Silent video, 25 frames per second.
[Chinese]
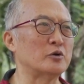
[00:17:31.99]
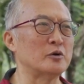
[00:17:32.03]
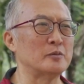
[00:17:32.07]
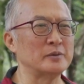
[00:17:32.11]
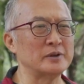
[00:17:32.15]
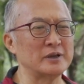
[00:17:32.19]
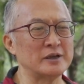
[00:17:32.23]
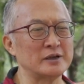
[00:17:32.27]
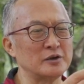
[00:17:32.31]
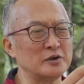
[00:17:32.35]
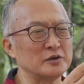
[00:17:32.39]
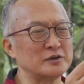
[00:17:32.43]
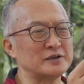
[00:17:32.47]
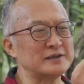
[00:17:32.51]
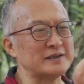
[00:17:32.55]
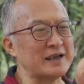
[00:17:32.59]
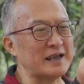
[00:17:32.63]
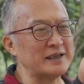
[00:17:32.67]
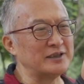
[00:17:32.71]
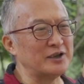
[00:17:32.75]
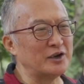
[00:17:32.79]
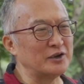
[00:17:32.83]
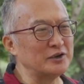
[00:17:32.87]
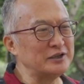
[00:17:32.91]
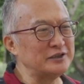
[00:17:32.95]
我们能够
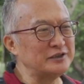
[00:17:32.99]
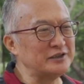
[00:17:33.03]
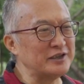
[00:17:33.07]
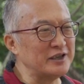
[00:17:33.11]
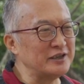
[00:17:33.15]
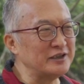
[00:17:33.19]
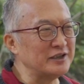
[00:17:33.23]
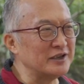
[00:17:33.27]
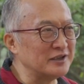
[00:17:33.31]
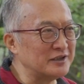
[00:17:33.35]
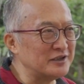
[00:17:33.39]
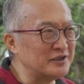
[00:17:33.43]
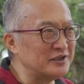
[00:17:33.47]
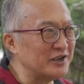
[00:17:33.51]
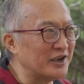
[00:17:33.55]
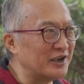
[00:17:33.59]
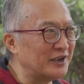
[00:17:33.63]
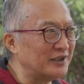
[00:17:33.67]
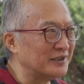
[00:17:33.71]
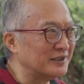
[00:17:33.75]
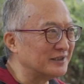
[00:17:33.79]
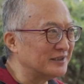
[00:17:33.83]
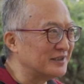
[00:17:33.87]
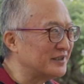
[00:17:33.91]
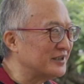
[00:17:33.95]
沾到一点点
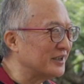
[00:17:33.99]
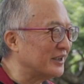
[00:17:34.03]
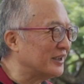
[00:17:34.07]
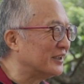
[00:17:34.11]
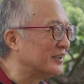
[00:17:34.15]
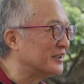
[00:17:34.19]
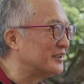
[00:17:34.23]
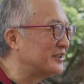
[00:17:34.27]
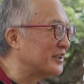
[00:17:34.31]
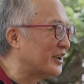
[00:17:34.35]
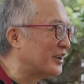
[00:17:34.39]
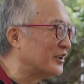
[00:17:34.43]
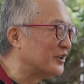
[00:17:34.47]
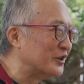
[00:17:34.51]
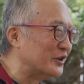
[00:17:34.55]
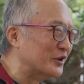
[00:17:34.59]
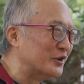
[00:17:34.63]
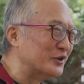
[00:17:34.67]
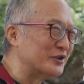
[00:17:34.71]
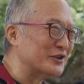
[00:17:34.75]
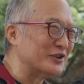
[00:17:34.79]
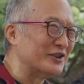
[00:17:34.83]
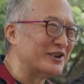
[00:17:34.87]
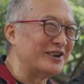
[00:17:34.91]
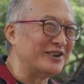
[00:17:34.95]
酱
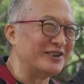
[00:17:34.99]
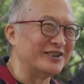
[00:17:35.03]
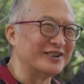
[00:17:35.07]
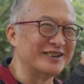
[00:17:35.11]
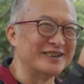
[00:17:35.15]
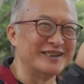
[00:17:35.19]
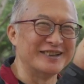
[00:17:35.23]
油就好，